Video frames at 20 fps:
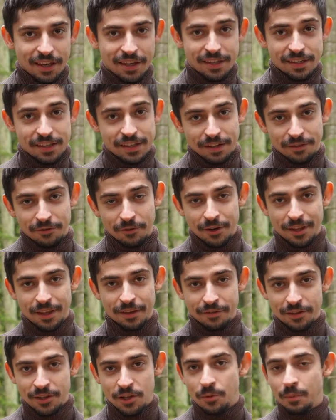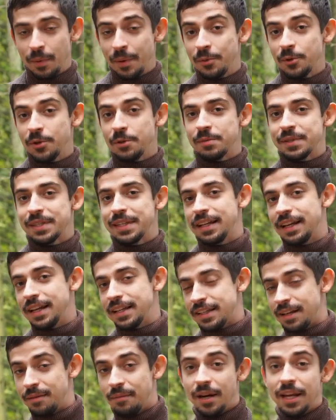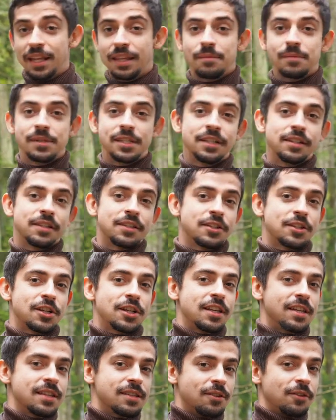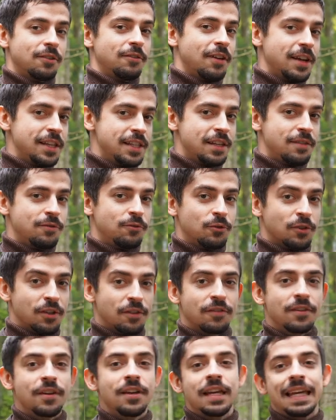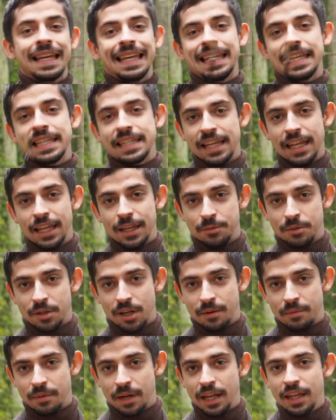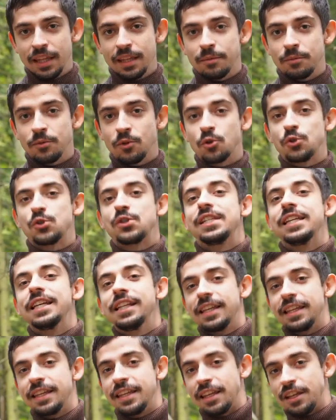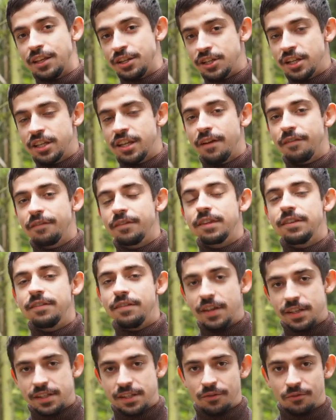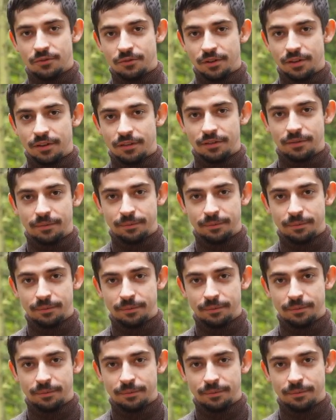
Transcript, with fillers: И сегодня в видео мы будем стрелять с арбалетом силой натяжения 120 фунтов и с этим же арбалетом, но с силой натяжения в 200 фунтов.